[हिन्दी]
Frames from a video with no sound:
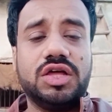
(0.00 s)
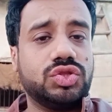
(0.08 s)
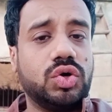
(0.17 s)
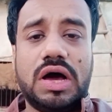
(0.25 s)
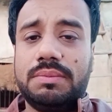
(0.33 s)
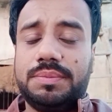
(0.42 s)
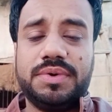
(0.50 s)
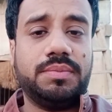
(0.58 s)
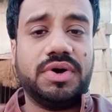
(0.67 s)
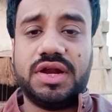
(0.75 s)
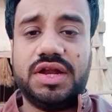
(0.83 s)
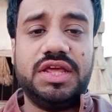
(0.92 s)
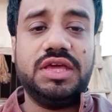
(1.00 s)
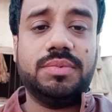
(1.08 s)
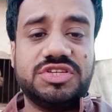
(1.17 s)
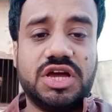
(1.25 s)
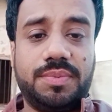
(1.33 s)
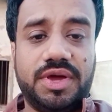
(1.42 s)
तो आप अपने बकरा नहीं
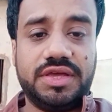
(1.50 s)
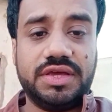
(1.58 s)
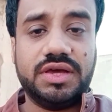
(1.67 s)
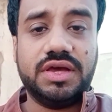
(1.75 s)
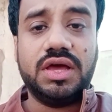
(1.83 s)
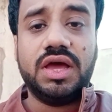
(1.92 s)
बचा पाएंगे